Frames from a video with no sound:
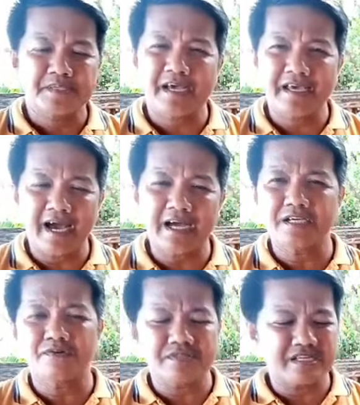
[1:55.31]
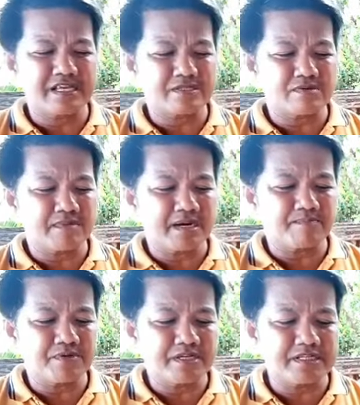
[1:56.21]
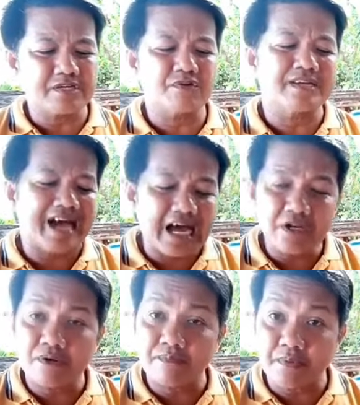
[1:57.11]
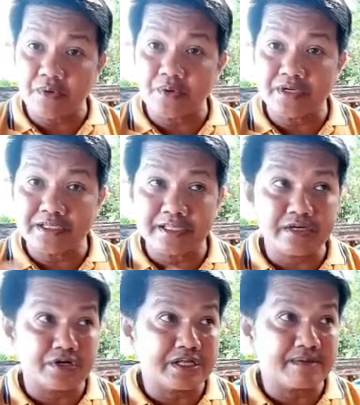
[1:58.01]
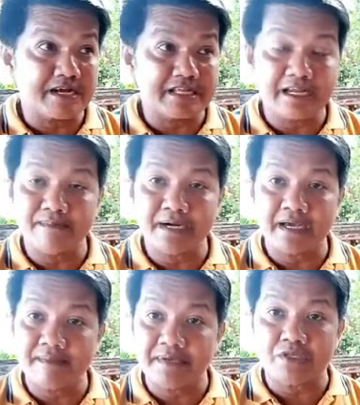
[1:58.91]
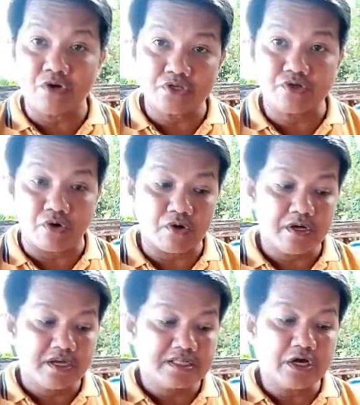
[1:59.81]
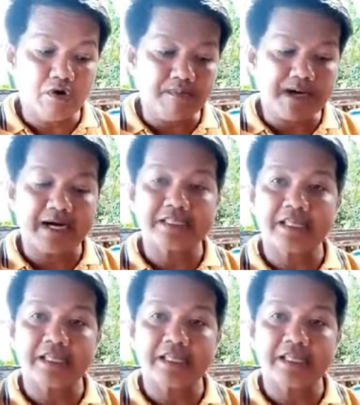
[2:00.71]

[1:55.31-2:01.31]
kaya ayaw din netong mga politiko lalo po ulitin ko ng kanilang mga ibinoto na umangat